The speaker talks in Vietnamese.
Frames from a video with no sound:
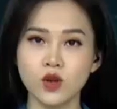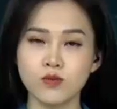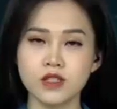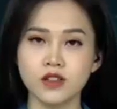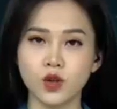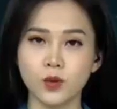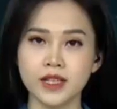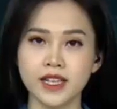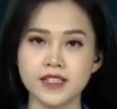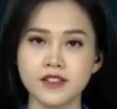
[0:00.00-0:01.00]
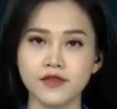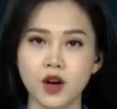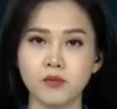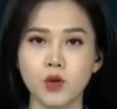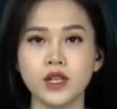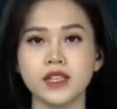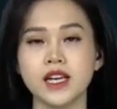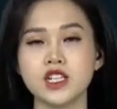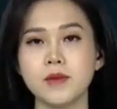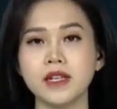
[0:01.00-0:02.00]
Cục trưởng Cục Y tế Dự phòng Bộ Y tế
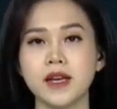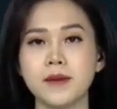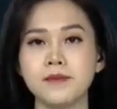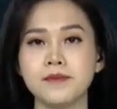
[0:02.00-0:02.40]
cho biết thêm,